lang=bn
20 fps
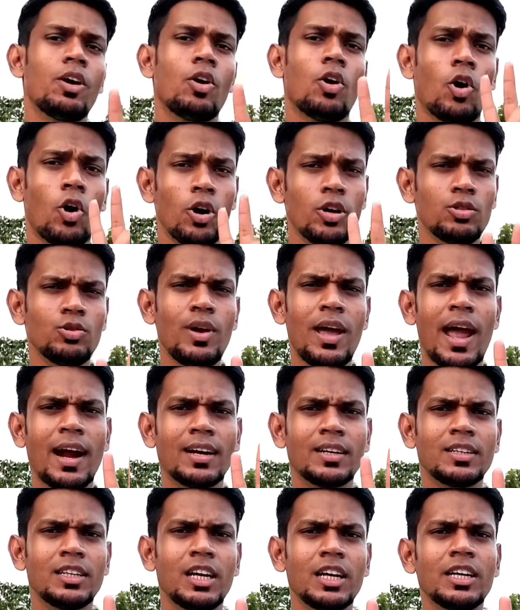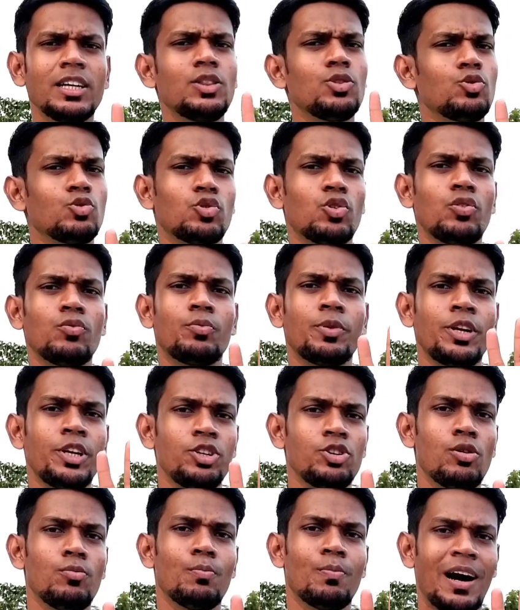প্রথমের হয়তো একটা কি
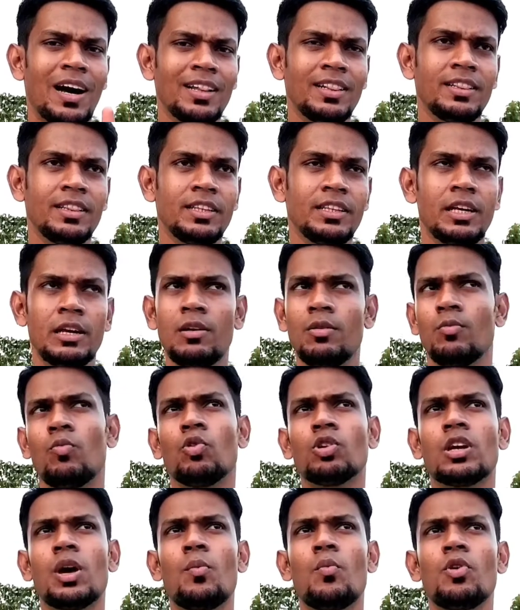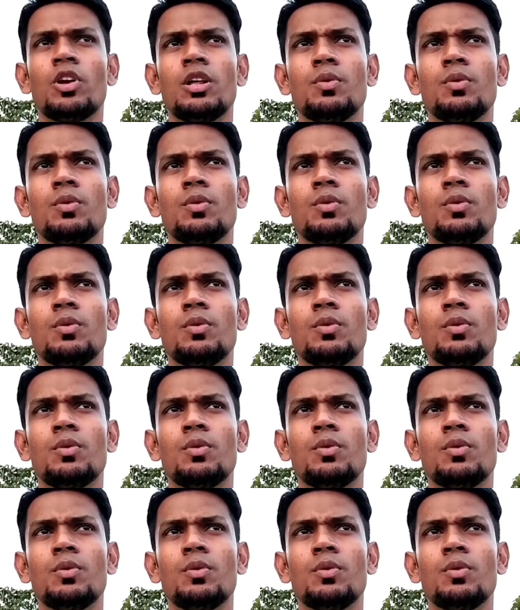দুটো ভিডিও বাদ দিয়ে